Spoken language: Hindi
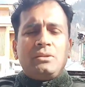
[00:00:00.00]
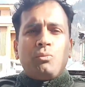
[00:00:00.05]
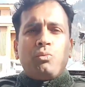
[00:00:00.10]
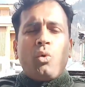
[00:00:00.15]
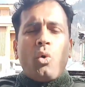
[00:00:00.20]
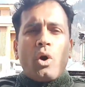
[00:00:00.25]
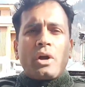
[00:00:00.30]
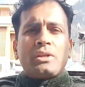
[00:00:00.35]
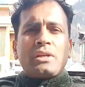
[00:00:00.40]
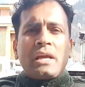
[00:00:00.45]

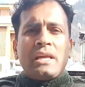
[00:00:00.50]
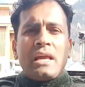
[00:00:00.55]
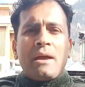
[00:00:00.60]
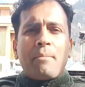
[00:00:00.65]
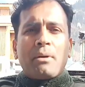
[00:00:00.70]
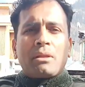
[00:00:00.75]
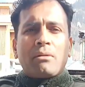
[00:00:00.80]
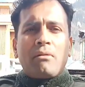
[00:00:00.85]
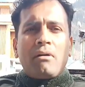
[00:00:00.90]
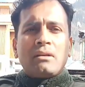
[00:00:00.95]
वोट
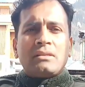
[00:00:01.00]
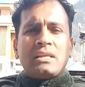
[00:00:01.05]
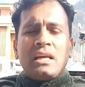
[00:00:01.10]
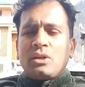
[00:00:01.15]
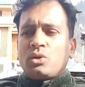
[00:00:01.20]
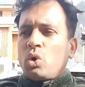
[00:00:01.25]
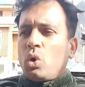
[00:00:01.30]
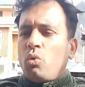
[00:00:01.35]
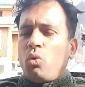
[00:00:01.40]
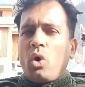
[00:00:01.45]
चाहिए भद्रवा
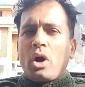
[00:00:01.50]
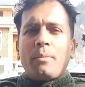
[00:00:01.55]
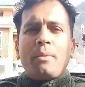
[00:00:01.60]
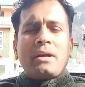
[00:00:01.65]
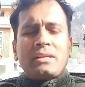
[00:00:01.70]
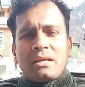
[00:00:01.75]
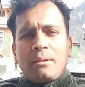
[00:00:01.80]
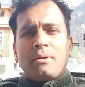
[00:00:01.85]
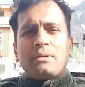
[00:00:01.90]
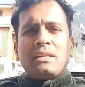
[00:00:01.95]
से इसको वोट
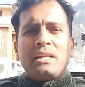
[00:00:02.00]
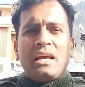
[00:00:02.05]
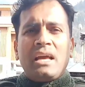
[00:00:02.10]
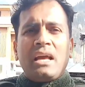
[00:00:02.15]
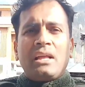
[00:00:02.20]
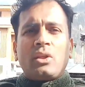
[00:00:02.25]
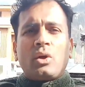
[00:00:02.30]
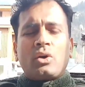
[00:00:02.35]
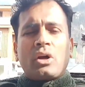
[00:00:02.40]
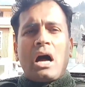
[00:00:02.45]
बैंक समझ
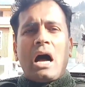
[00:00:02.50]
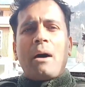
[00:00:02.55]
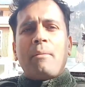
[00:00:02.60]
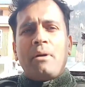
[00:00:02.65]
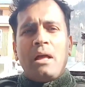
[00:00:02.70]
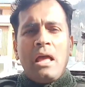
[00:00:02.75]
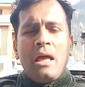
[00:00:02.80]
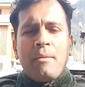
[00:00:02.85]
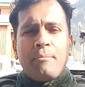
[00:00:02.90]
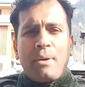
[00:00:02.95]
रहे हैं तो
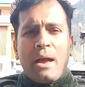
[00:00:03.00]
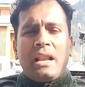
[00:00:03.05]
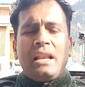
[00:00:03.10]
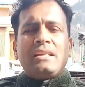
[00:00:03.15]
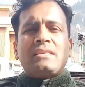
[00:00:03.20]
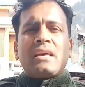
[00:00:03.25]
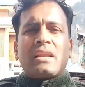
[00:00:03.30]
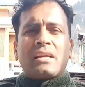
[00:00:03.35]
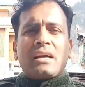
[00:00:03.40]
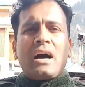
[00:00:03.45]
काम
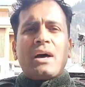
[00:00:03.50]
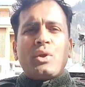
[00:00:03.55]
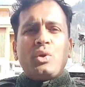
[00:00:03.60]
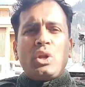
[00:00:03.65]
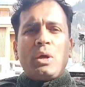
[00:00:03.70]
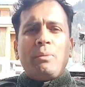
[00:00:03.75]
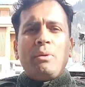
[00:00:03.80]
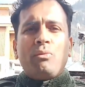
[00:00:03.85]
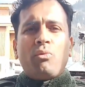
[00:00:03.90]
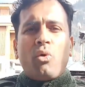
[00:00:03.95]
पहली
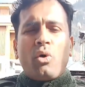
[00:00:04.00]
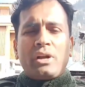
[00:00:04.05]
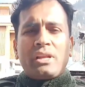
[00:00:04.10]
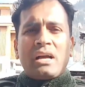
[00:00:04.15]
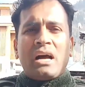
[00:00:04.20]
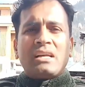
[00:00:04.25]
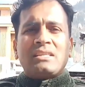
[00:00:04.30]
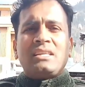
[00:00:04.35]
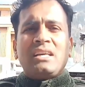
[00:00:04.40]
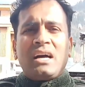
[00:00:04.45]
सरकारों ने भी
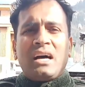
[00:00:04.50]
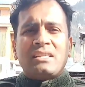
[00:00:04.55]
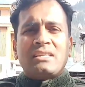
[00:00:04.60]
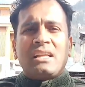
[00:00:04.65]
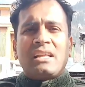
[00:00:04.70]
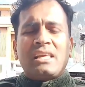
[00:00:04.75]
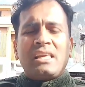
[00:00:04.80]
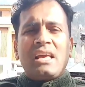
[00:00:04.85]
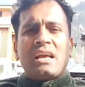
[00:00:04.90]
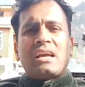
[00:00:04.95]
वोट यहाँ से
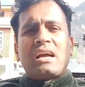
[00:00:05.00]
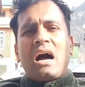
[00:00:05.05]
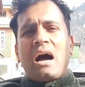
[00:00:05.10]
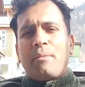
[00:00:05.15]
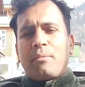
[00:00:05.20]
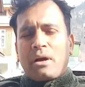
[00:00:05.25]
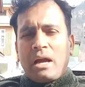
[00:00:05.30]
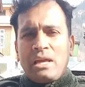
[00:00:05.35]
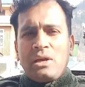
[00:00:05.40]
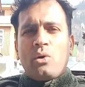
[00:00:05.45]
हासिल किया
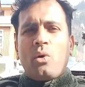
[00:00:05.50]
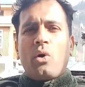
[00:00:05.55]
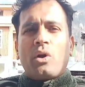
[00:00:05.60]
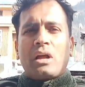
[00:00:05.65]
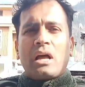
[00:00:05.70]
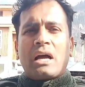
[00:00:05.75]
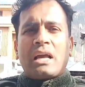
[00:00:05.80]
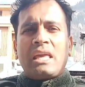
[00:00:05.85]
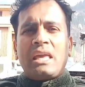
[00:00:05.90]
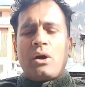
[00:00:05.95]
काम कहीं
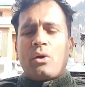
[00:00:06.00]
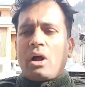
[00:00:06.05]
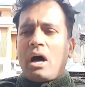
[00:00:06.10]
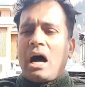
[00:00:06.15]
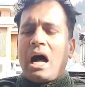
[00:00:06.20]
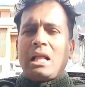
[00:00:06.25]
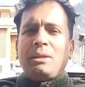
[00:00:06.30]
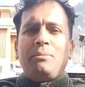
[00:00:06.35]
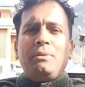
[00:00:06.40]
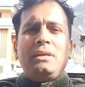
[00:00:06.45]
और का किया
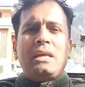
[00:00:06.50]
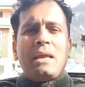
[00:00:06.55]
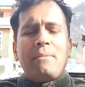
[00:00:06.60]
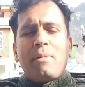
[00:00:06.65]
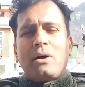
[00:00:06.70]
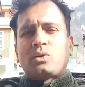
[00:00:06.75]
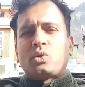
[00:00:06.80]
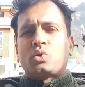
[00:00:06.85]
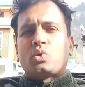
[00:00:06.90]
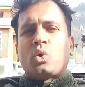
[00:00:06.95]
और आज भी यही
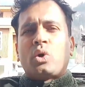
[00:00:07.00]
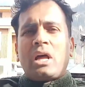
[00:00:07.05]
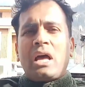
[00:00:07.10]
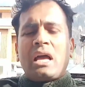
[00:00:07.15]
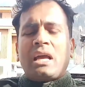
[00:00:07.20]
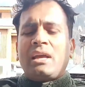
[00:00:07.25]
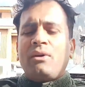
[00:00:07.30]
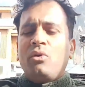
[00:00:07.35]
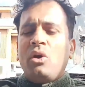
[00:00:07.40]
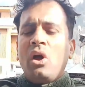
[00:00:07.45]
महसूस हो
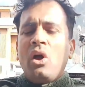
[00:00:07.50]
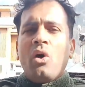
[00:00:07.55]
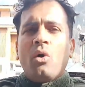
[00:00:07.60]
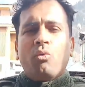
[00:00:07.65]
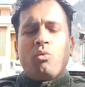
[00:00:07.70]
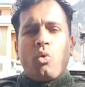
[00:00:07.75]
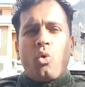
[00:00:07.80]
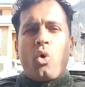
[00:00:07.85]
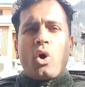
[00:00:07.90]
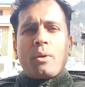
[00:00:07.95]
रहा है कि
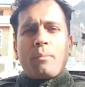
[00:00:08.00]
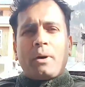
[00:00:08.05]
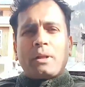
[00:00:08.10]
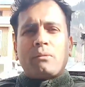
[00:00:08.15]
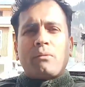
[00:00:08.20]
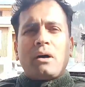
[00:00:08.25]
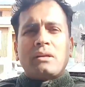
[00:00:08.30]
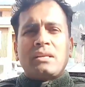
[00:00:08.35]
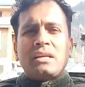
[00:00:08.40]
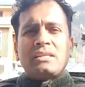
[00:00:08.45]
वोट
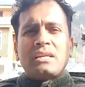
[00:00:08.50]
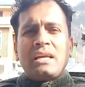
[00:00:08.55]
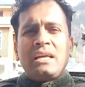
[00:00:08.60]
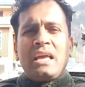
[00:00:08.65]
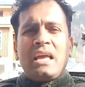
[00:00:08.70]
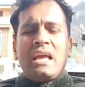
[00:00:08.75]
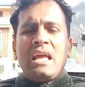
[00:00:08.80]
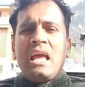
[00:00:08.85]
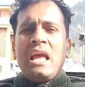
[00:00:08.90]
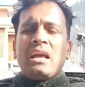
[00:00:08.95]
भद्रवा से
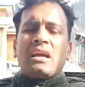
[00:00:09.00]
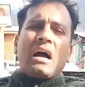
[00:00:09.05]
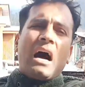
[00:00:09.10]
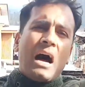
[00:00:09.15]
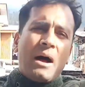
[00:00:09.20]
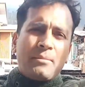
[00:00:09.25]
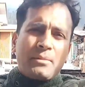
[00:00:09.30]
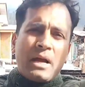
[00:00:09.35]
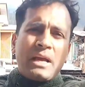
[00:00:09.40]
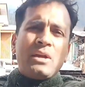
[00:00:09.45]
चाहिए
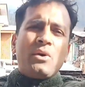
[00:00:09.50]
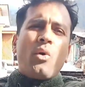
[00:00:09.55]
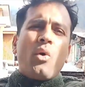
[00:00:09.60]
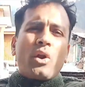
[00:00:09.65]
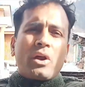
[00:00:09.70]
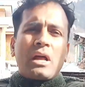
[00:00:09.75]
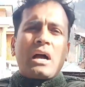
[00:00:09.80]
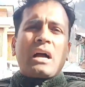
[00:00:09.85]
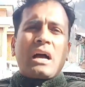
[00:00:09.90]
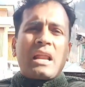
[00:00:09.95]
काम कहीं
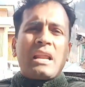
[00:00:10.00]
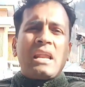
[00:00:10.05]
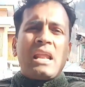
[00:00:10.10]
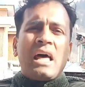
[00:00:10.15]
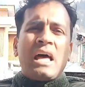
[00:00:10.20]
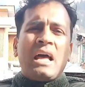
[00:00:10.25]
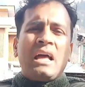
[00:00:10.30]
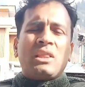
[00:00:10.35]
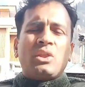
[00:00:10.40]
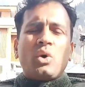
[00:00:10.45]
और का
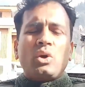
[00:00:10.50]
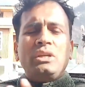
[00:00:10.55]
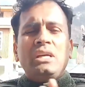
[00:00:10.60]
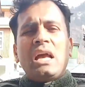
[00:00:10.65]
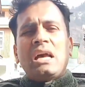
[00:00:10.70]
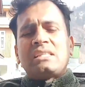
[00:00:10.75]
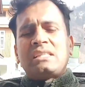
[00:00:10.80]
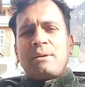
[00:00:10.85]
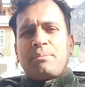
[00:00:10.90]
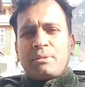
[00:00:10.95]
करना है तो
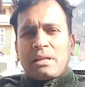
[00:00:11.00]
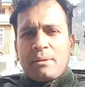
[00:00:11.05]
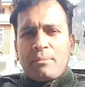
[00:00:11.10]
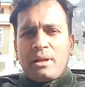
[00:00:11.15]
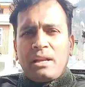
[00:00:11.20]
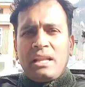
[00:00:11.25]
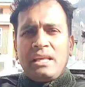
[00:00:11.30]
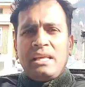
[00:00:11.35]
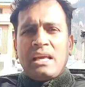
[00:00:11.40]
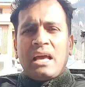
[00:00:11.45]
ये
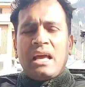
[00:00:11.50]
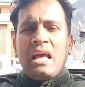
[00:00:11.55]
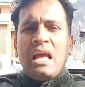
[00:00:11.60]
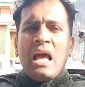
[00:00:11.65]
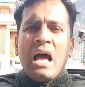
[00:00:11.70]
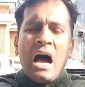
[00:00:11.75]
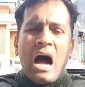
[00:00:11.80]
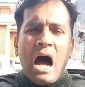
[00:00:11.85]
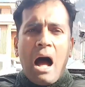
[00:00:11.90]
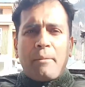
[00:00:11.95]
एक्सेप्टेबल नहीं है
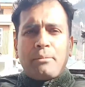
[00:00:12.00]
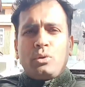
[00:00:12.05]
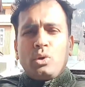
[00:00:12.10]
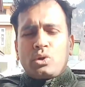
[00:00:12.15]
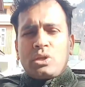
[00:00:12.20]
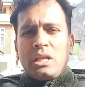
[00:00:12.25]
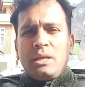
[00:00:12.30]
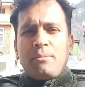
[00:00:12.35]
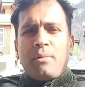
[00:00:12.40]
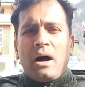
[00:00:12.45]
आप
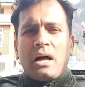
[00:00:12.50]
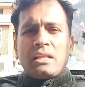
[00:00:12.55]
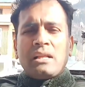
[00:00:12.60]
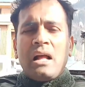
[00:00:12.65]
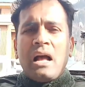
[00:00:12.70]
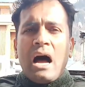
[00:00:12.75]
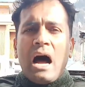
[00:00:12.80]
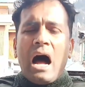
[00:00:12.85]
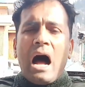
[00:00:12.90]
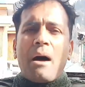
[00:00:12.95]
दूसरी
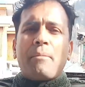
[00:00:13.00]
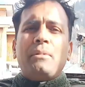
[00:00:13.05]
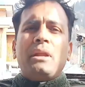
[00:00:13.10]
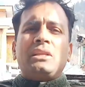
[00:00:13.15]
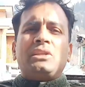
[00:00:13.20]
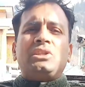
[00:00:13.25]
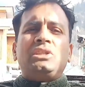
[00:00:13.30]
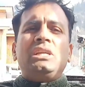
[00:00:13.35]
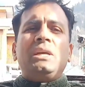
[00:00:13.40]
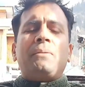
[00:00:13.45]
बात
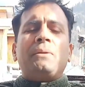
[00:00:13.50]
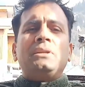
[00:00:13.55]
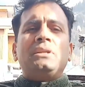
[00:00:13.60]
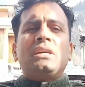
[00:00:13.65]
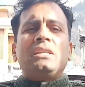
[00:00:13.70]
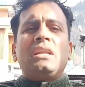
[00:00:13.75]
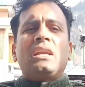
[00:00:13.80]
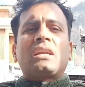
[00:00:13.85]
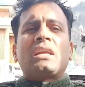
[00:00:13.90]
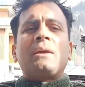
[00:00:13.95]
आपने चीफ
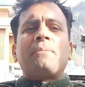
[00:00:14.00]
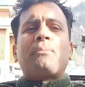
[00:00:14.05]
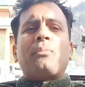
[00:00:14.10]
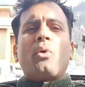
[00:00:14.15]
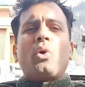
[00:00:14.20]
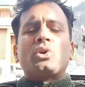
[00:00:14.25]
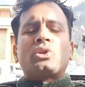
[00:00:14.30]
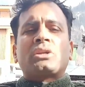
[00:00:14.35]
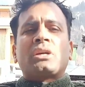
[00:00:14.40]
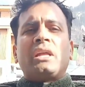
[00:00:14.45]
इंजीनियर की
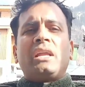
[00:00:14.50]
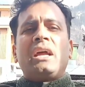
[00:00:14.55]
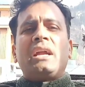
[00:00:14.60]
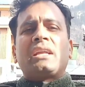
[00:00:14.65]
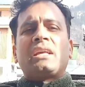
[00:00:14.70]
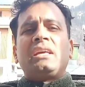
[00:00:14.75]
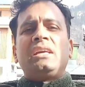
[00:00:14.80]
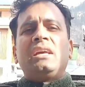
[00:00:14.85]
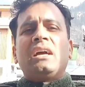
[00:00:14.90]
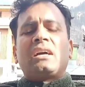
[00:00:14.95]
पोस्ट
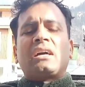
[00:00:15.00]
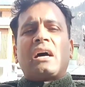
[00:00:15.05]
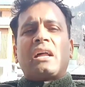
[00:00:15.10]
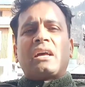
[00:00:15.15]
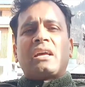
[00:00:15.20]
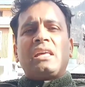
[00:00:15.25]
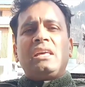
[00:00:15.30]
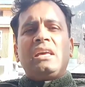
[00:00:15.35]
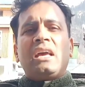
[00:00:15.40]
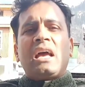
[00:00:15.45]
क्रिएट की
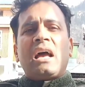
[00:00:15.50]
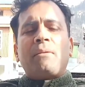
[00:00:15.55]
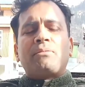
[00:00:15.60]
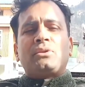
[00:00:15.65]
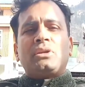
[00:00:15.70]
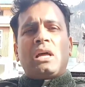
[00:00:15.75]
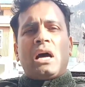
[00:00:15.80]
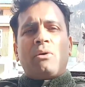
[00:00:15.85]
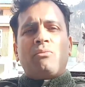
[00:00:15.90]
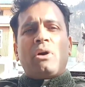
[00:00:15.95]
कर की है
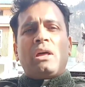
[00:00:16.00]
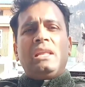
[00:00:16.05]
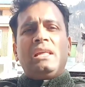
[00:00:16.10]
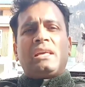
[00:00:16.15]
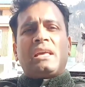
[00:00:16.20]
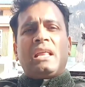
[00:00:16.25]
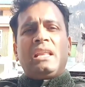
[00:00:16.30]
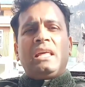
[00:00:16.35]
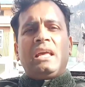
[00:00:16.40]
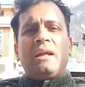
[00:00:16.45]
आप चिन्हा
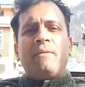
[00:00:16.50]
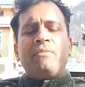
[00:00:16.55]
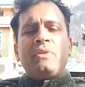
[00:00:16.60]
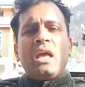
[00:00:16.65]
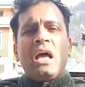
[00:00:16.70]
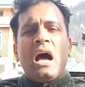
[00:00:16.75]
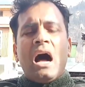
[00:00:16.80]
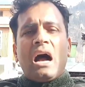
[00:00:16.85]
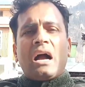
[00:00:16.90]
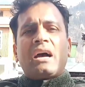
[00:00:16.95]
वैली के लिए
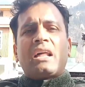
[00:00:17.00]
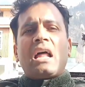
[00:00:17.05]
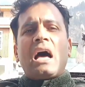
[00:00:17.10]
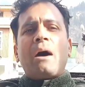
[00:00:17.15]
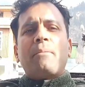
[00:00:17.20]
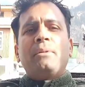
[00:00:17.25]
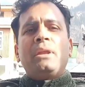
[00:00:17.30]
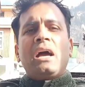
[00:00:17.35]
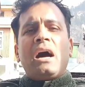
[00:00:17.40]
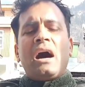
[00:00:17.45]
अगर
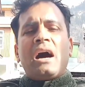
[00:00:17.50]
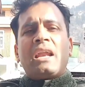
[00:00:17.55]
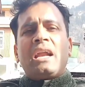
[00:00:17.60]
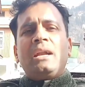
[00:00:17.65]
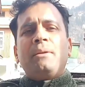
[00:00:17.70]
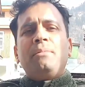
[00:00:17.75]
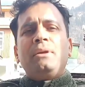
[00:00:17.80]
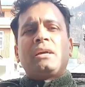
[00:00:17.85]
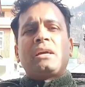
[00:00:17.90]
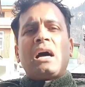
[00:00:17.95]
आपने
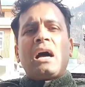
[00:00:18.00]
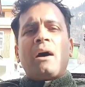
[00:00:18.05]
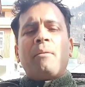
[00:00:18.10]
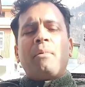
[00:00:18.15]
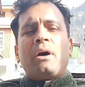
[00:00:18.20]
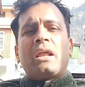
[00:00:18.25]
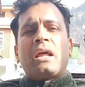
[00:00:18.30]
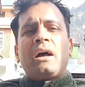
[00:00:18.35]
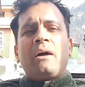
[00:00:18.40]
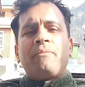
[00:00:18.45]
आर का
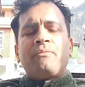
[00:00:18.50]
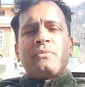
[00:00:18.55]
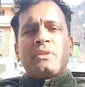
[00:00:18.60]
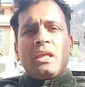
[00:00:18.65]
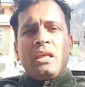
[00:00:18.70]
हमारा